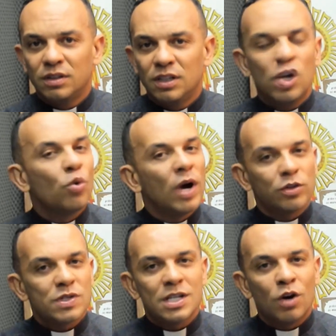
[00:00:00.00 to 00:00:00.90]
Enquanto
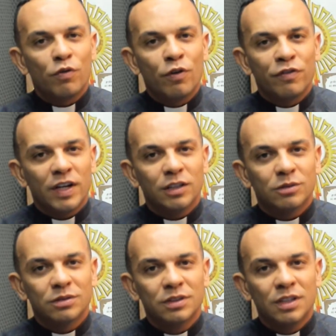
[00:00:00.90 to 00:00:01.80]
isso não for
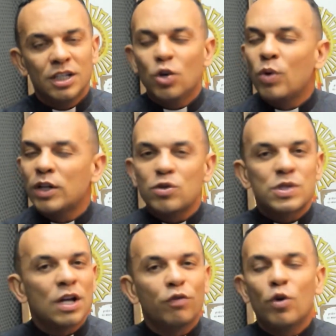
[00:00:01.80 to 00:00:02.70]
feito, enquanto isso
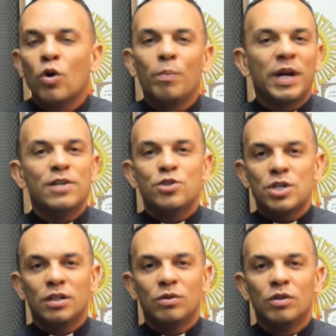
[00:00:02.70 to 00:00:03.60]
não for
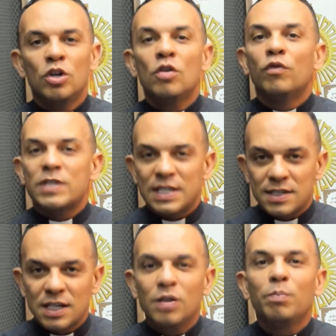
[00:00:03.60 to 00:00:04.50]
compreendido, você
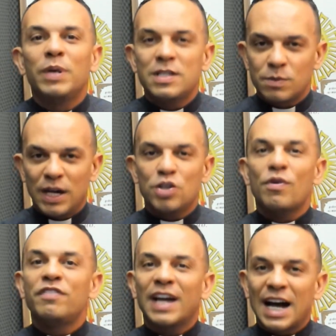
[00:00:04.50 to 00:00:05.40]
simplesmente vai
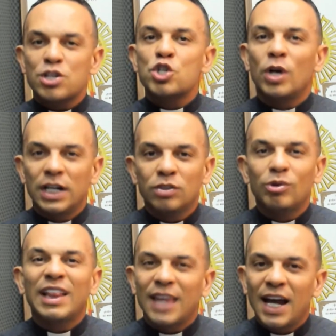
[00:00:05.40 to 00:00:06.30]
ficar chorando
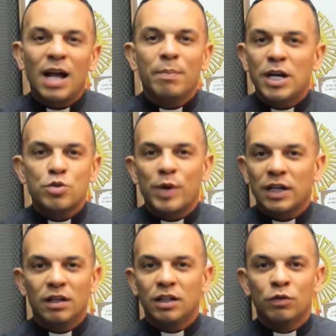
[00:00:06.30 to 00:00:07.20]
eternamente para
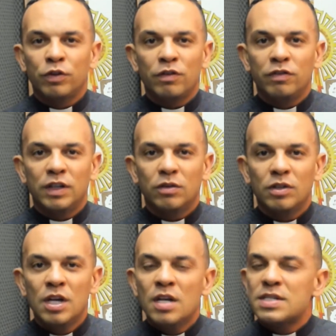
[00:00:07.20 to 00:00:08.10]
aquilo que não foi vivido.
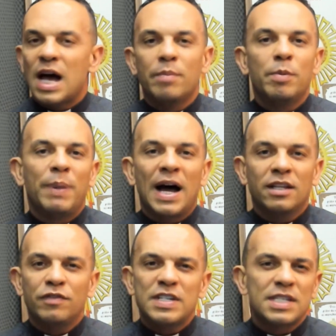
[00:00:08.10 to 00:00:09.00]
Sabe,
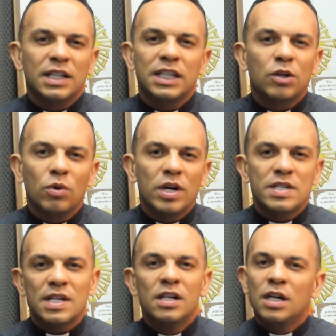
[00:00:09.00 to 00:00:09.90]
padre, fiz tanta
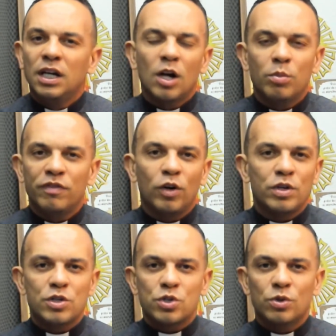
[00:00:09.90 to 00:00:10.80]
coisa e não me
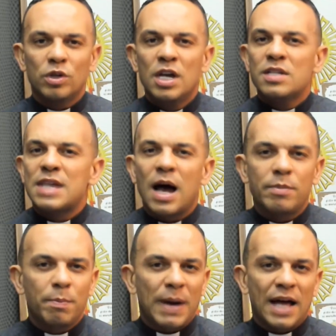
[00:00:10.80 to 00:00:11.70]
valorizou.
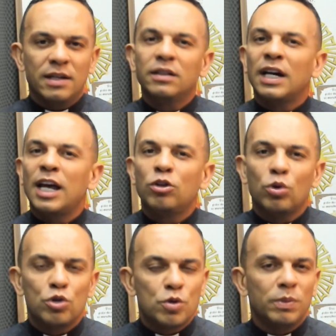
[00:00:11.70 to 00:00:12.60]
Sabe, padre, entreguei
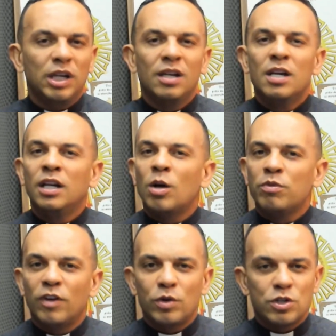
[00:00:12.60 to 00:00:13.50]
tudo de mim e não me
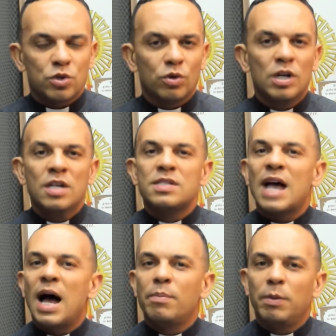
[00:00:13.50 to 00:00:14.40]
valorizou.
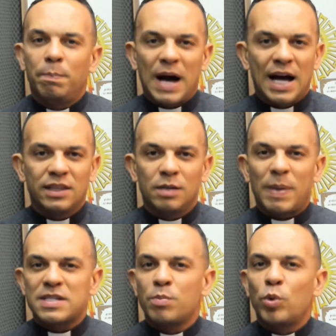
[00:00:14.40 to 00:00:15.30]
Sabe, padre,
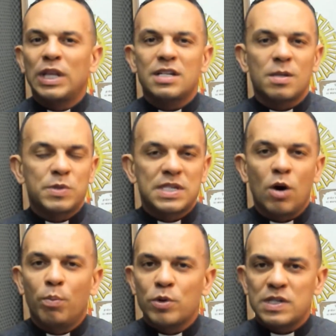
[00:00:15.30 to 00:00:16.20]
passei por uma
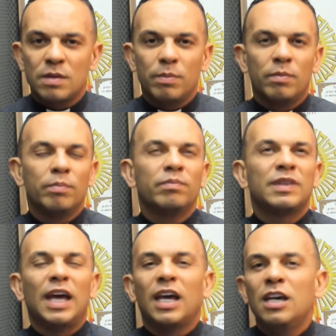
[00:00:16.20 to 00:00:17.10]
decepção
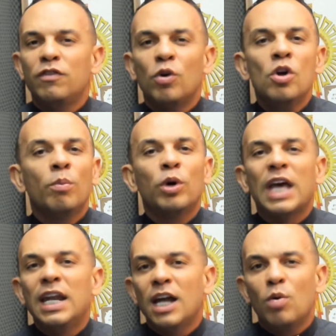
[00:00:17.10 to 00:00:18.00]
terrível porque
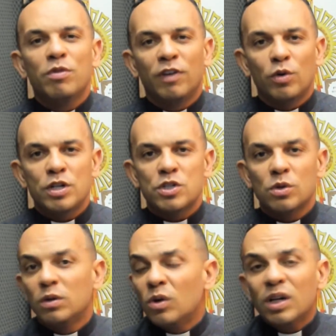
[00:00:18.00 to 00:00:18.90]
não me
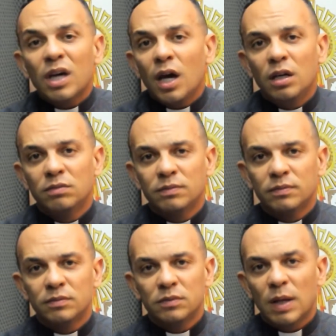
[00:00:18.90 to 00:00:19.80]
valorizou. Ok,
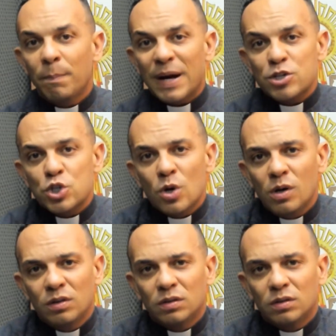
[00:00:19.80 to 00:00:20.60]
passou.